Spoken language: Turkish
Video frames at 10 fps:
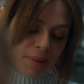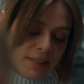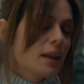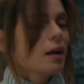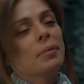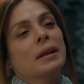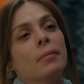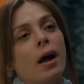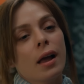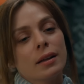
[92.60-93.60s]
Mesela
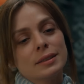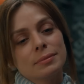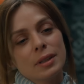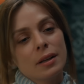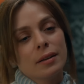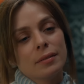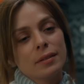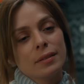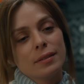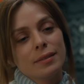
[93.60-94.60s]
benim hayatımda
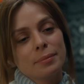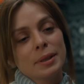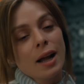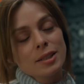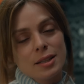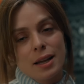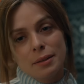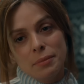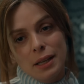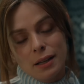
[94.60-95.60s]
birkaç
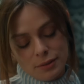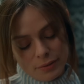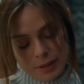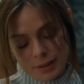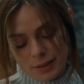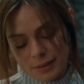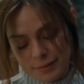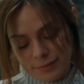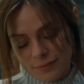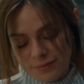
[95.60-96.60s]
tane milat var.
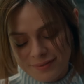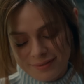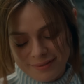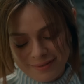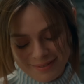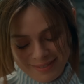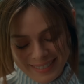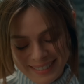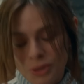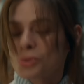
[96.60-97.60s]

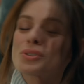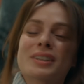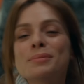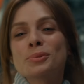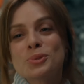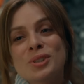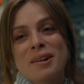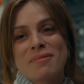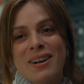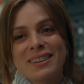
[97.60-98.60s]
Çocuklarımı
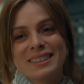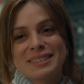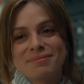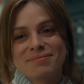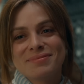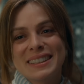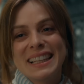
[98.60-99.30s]
kucağıma aldığım